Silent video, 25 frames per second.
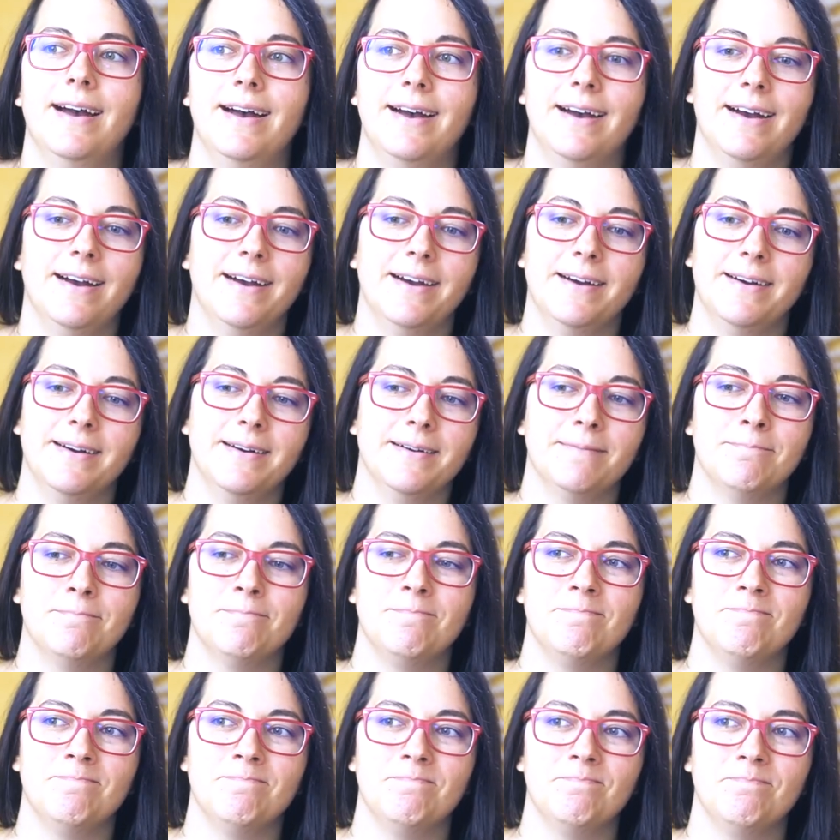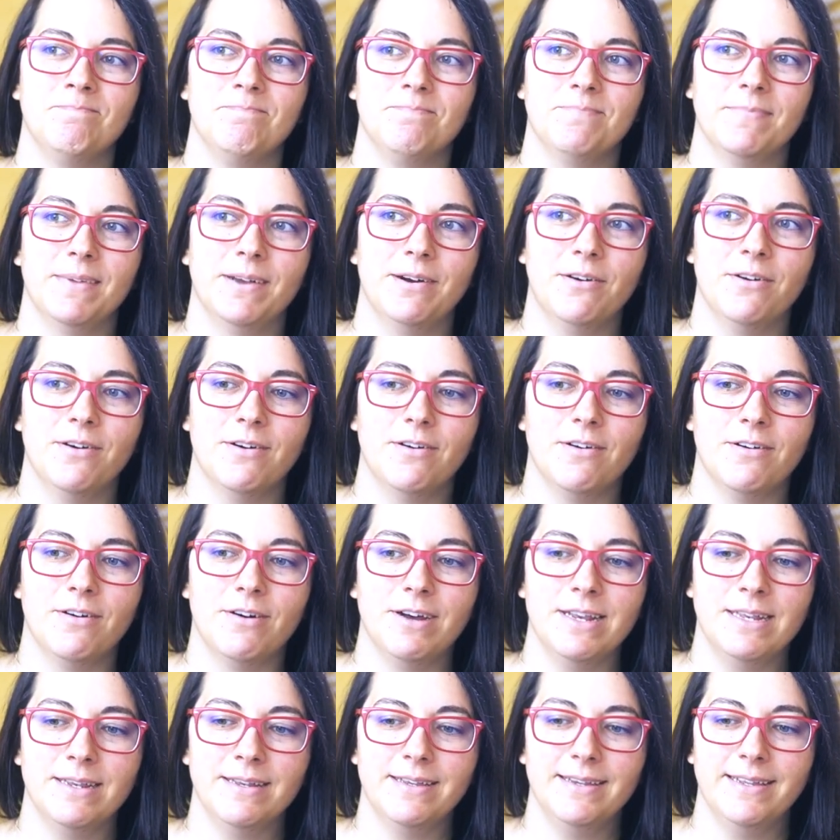Ähm,
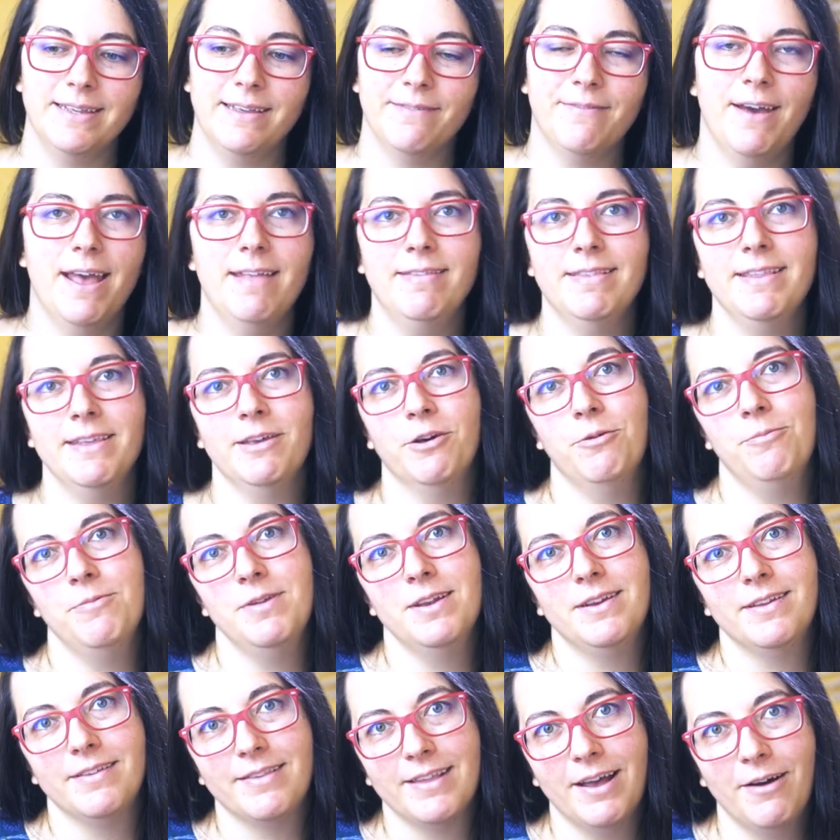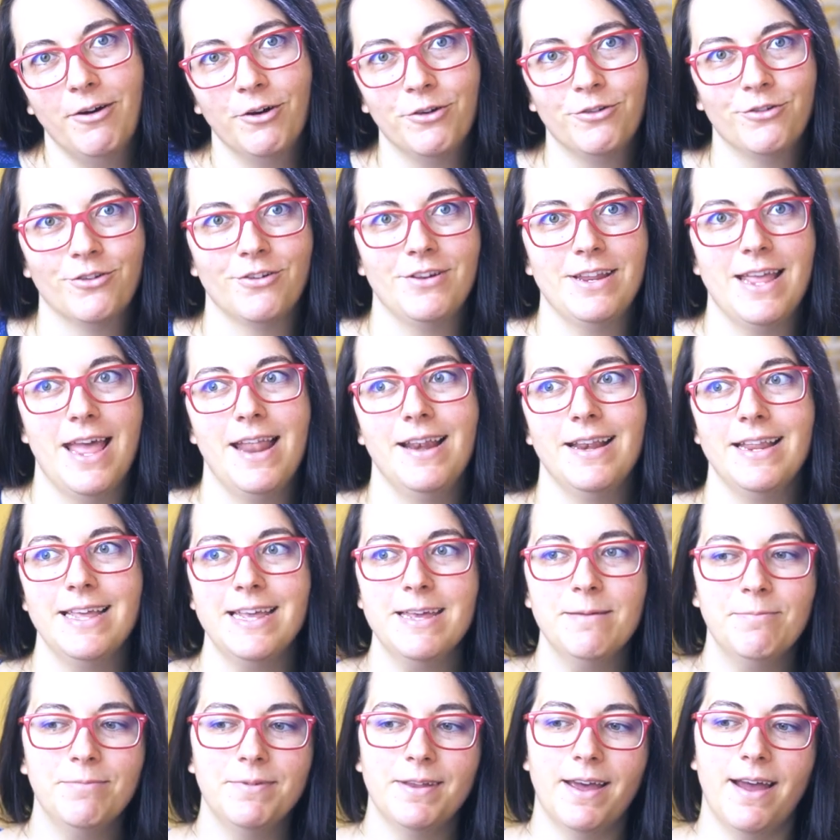und ich weiß nicht, ob ihr das auch schon
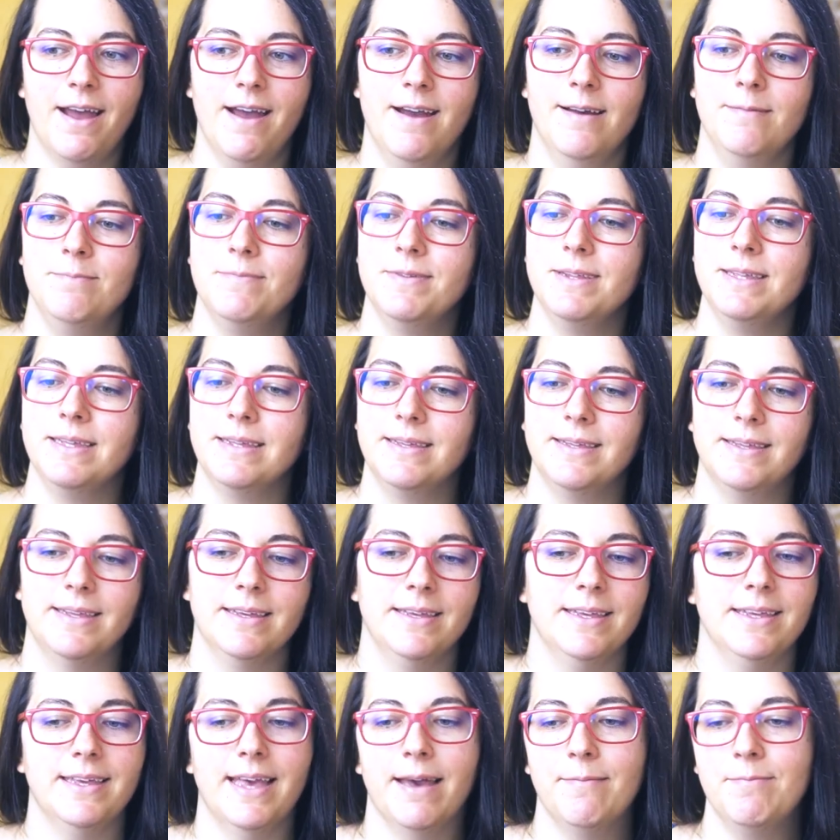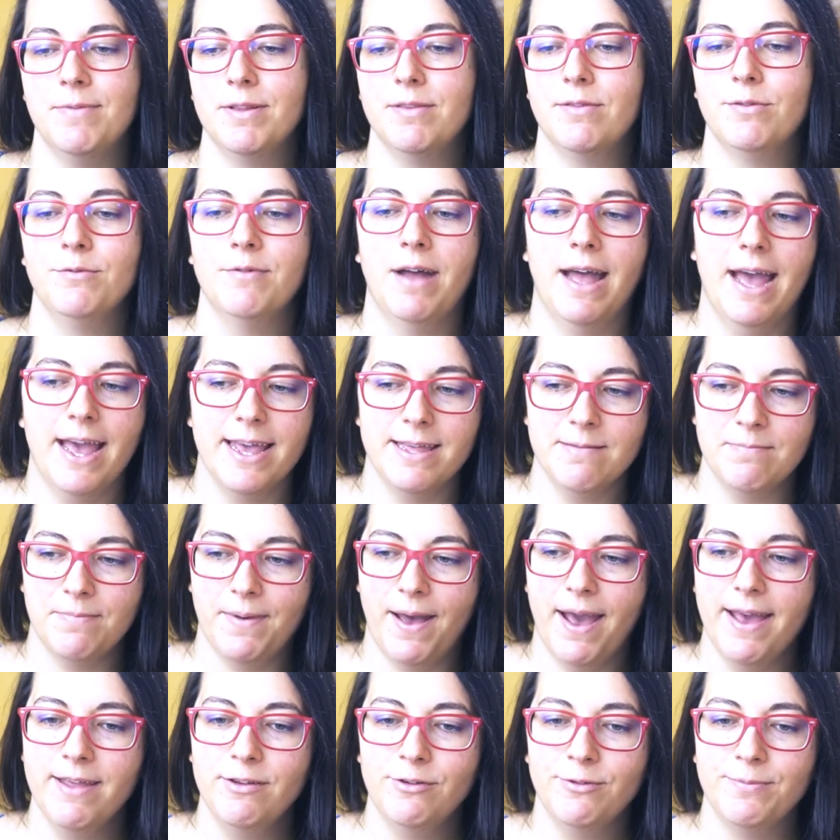erlebt habt. Ich, ich habe jetzt nur ein
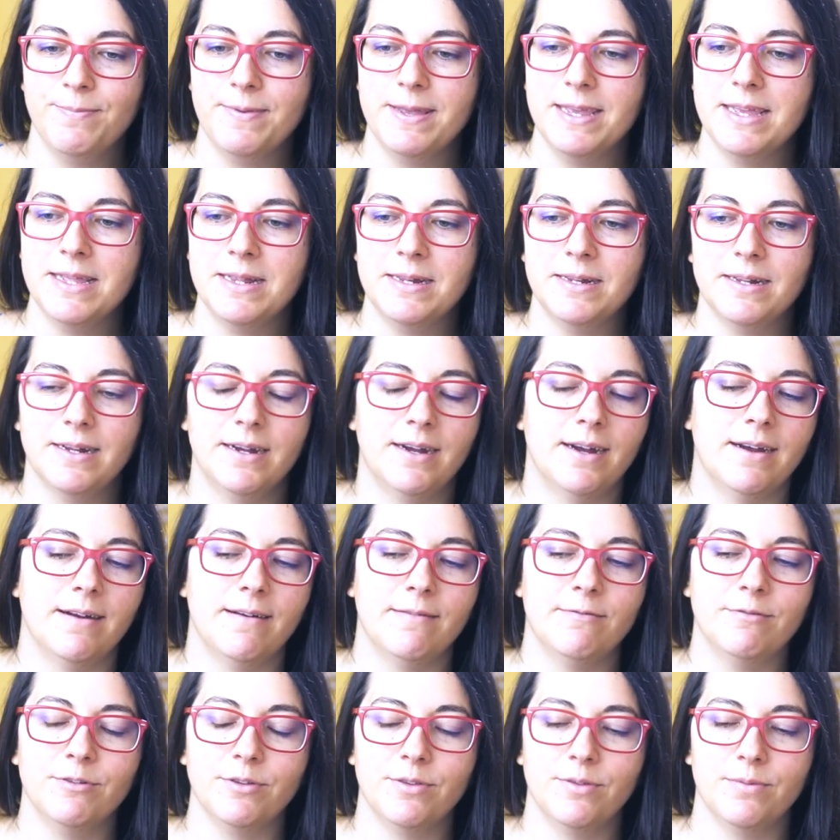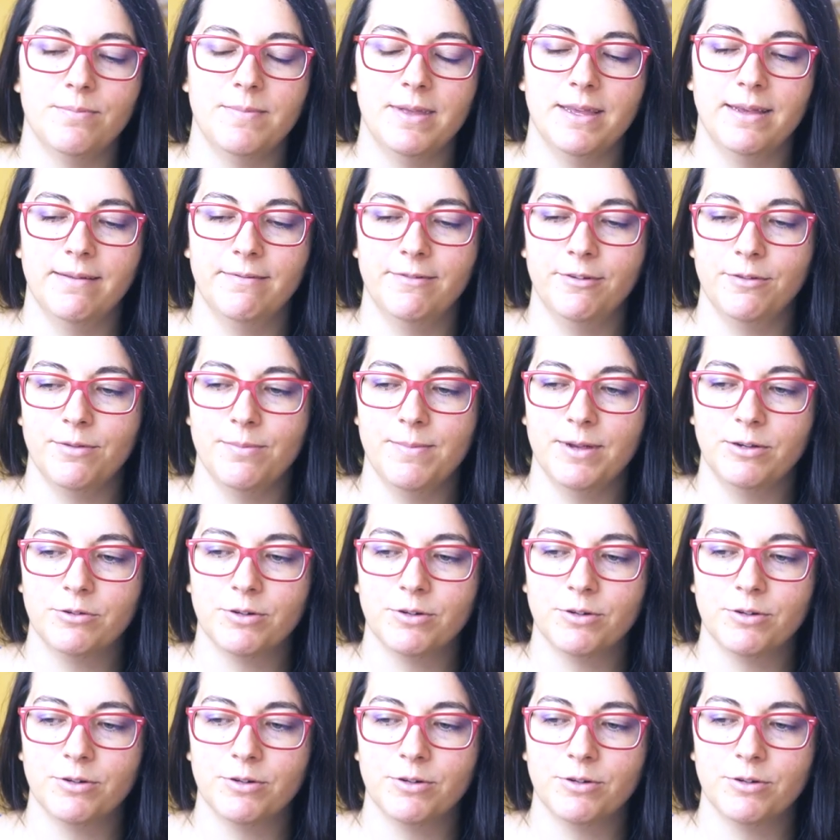Beispiel, äh, wo, es mir, wo es mir